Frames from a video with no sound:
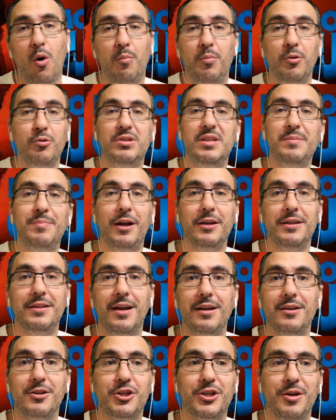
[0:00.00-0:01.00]
On peut aussi parler
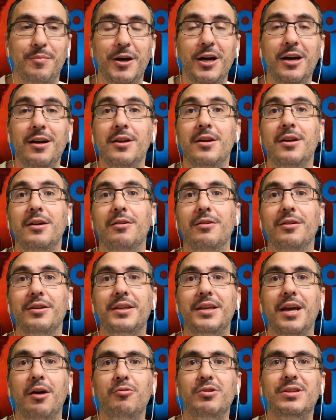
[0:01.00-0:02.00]
d'Alain Chabat,
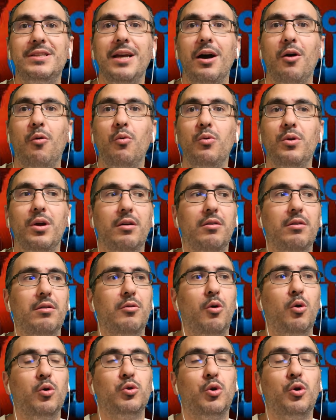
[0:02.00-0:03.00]
euh, qui a aussi un rôle
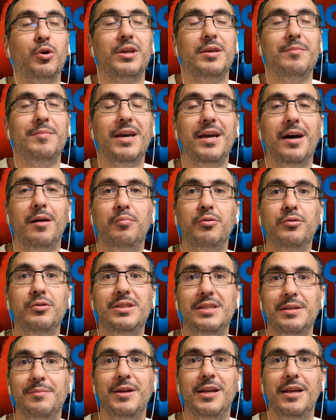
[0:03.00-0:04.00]
euh, entre guillemets un
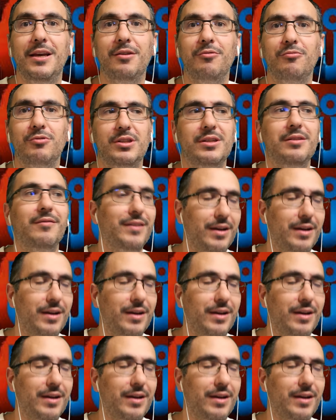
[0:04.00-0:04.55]
peu similaire aussi.